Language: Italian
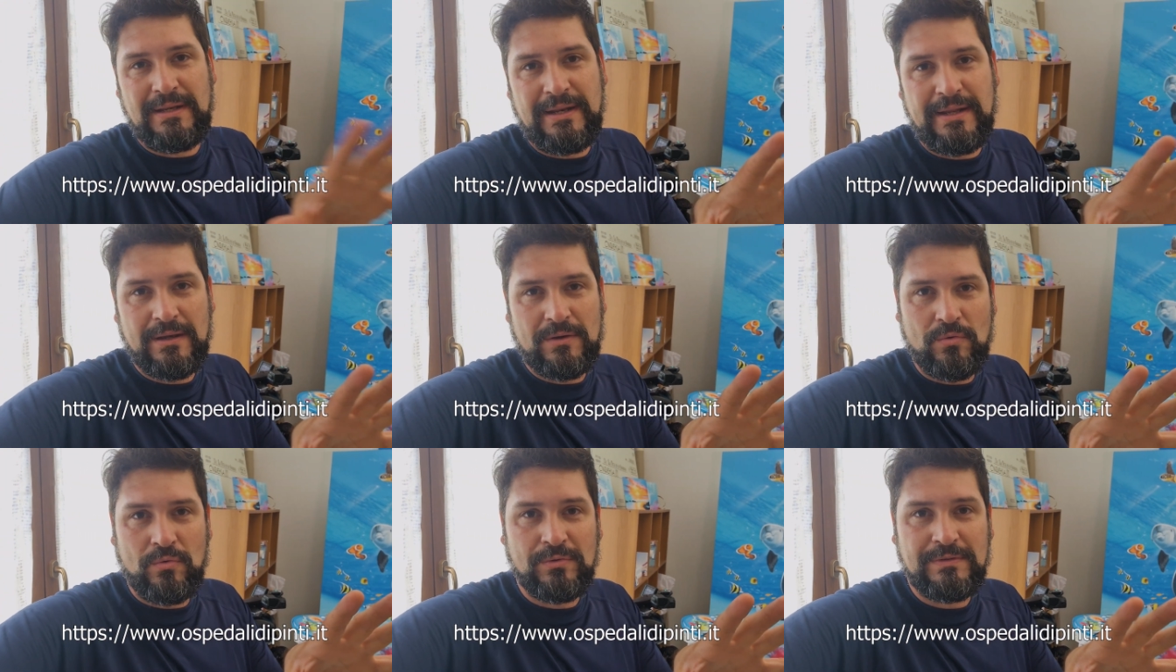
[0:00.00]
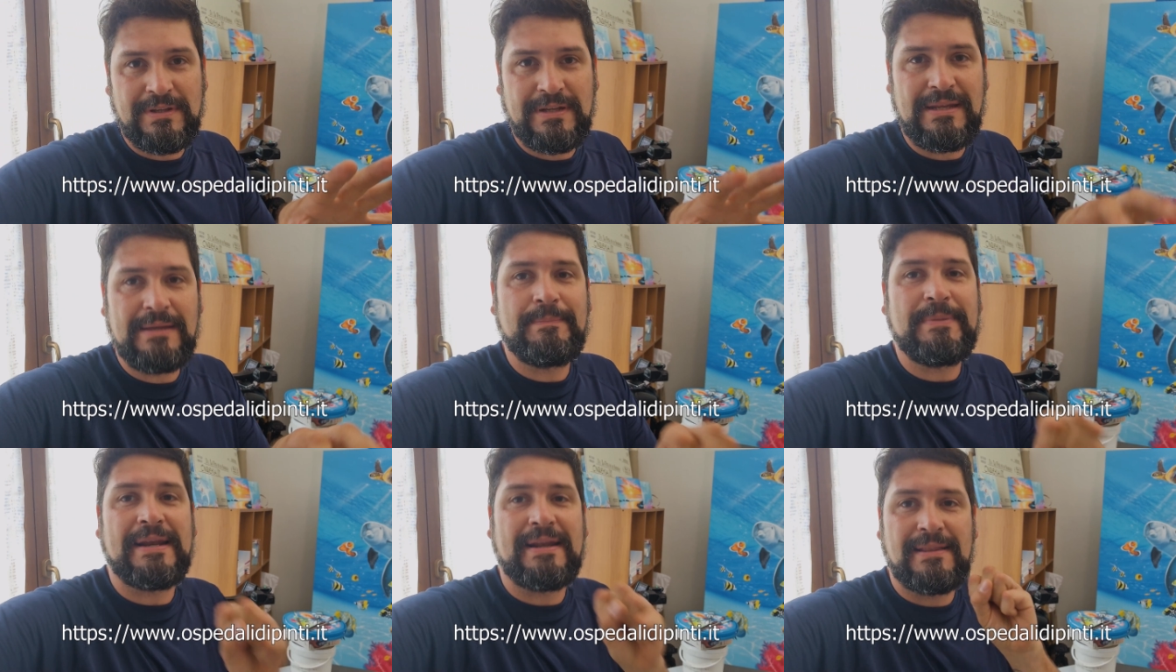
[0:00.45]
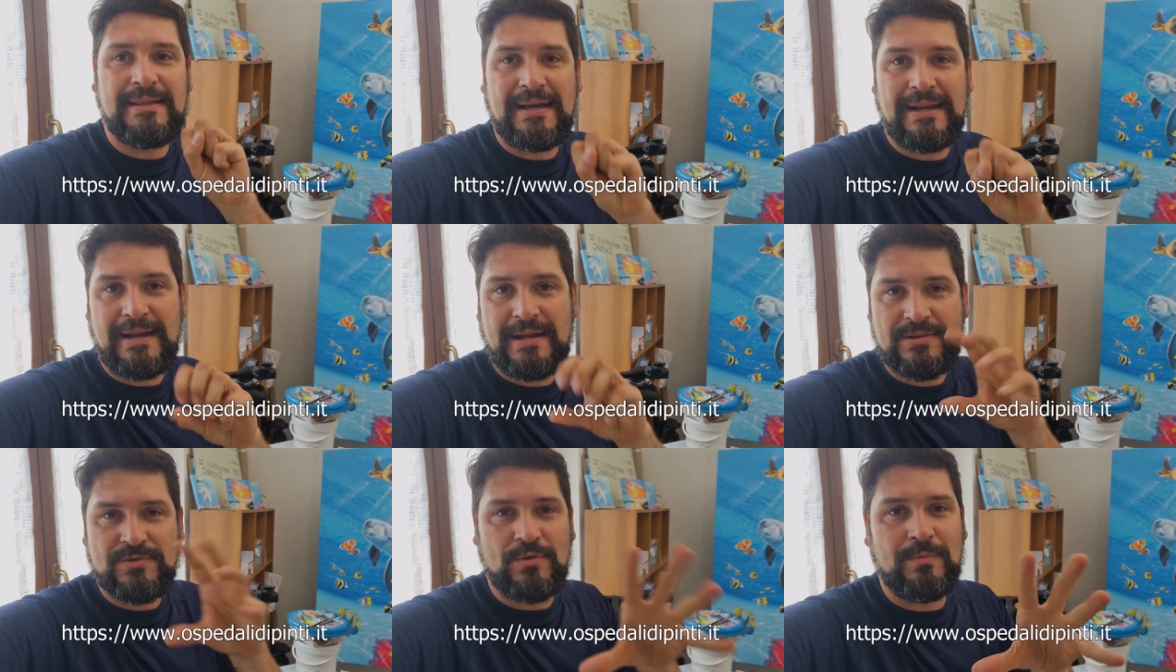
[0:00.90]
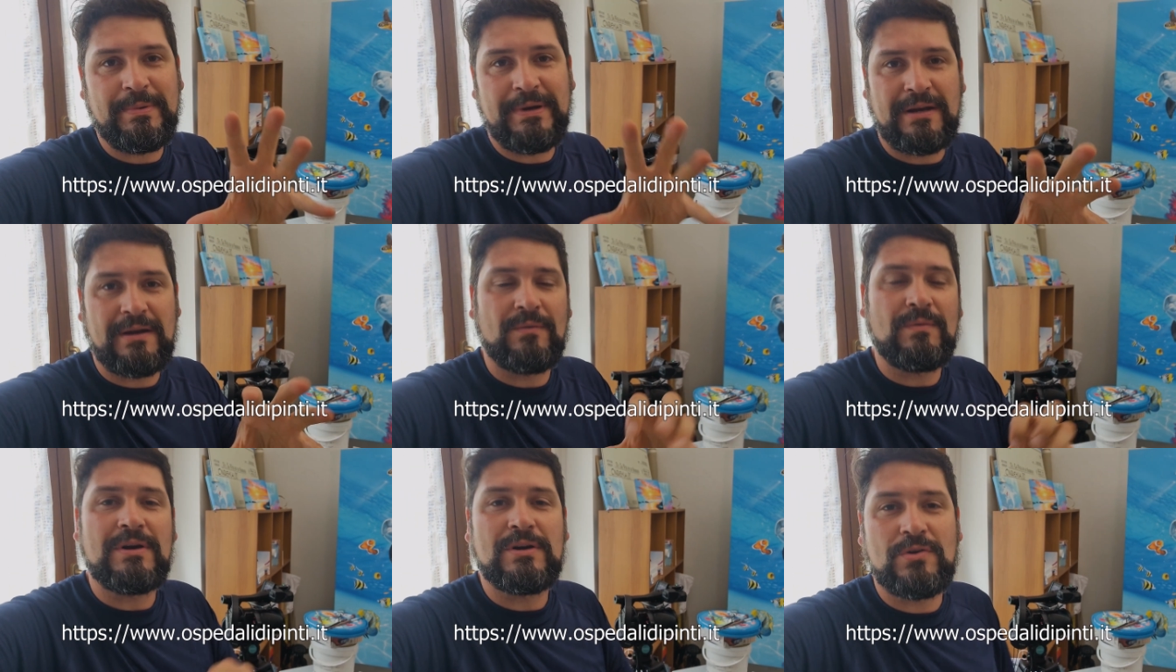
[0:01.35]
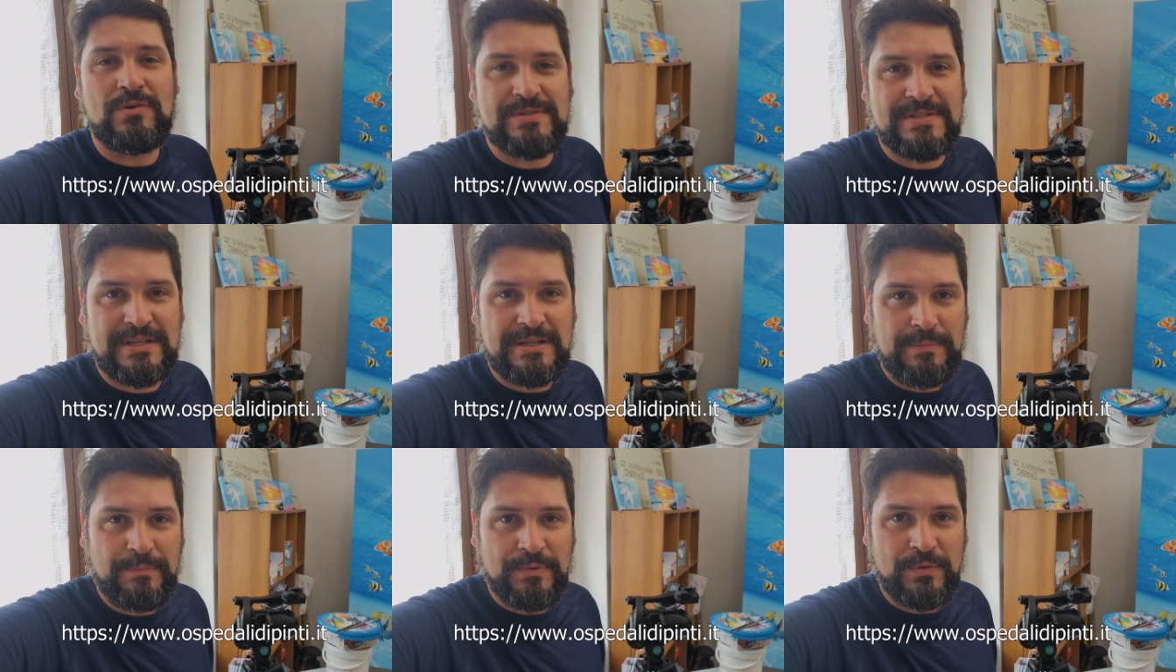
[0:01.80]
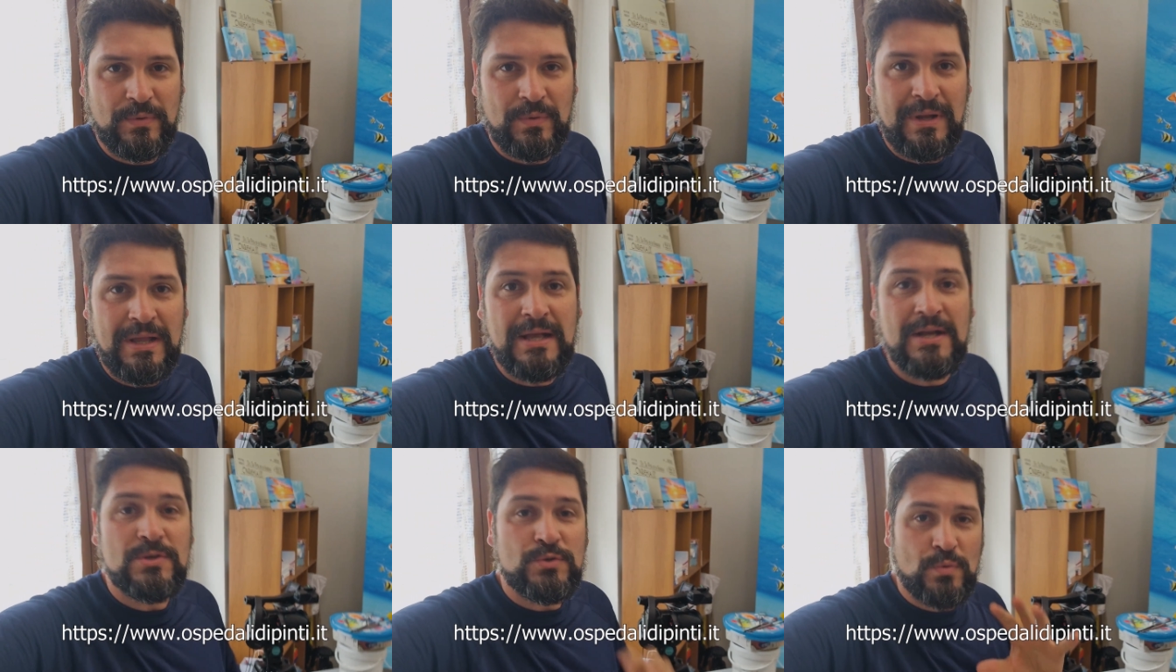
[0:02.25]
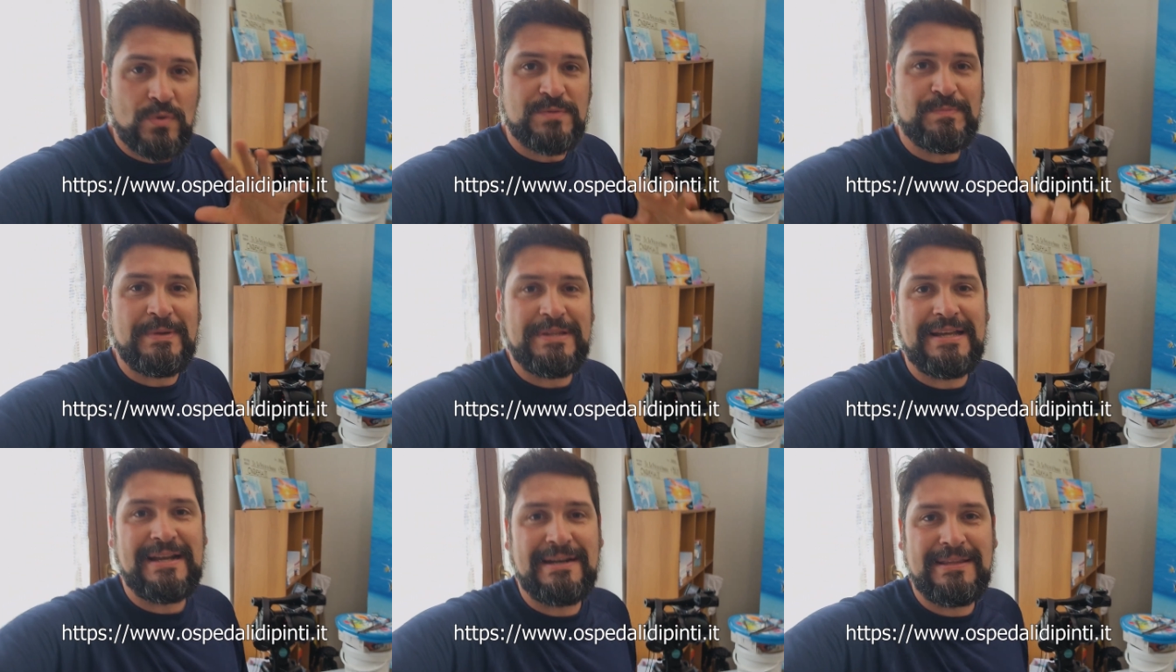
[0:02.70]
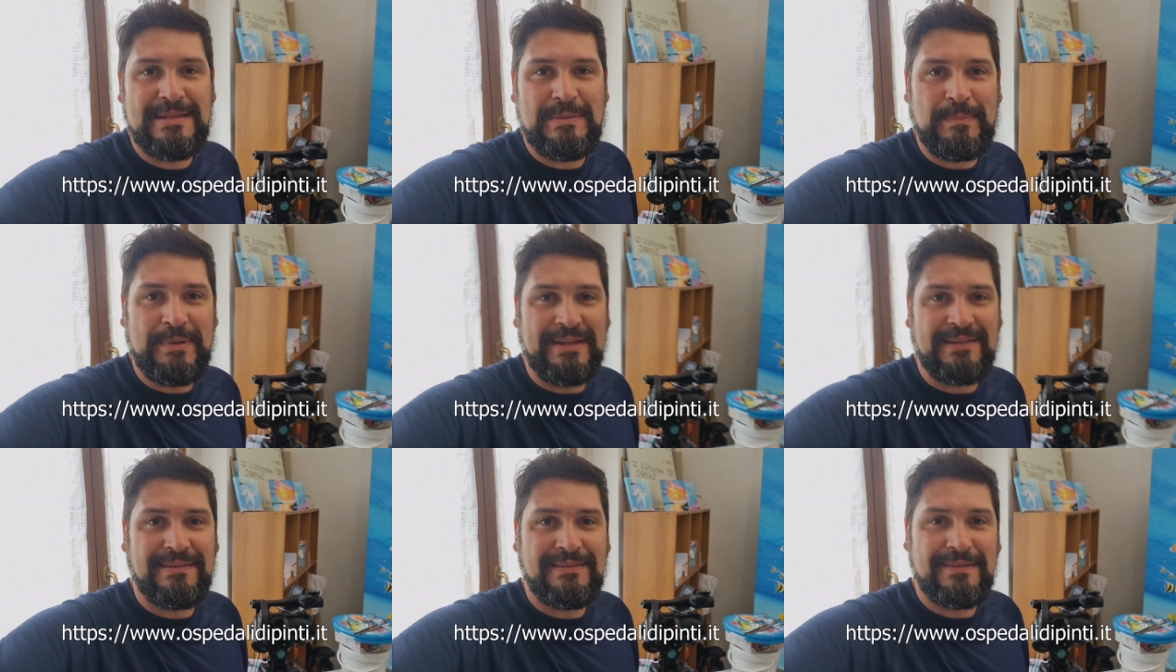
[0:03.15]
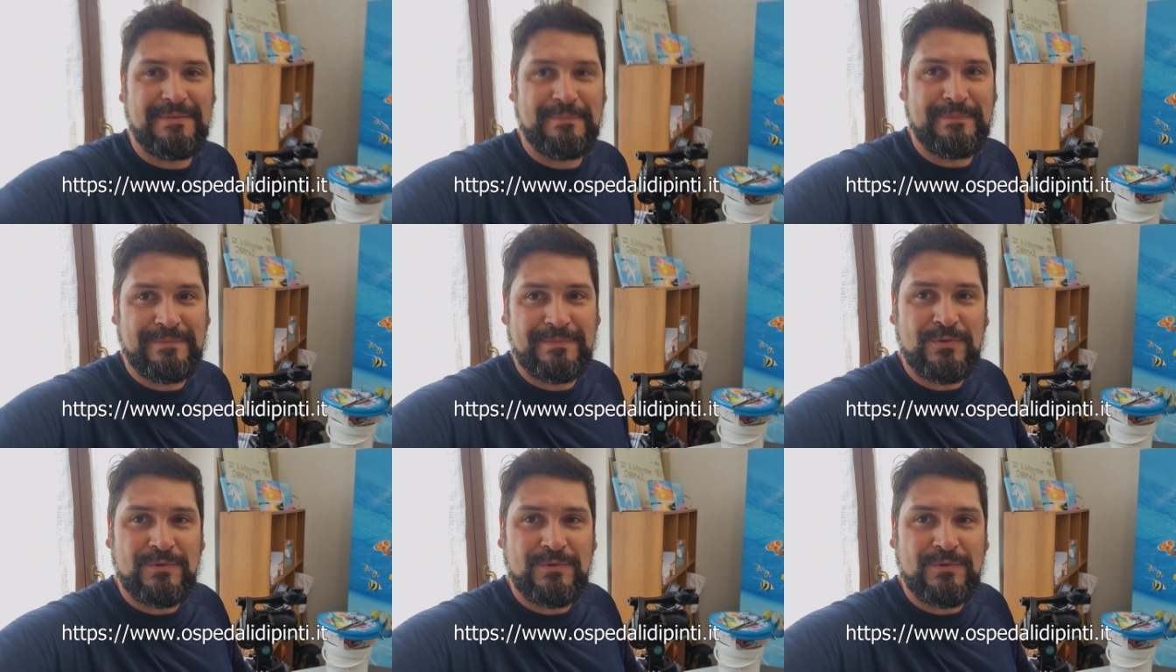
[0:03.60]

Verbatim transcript: i link utili per andare a scoprire qualcosa di più su Ospedali Dipinti.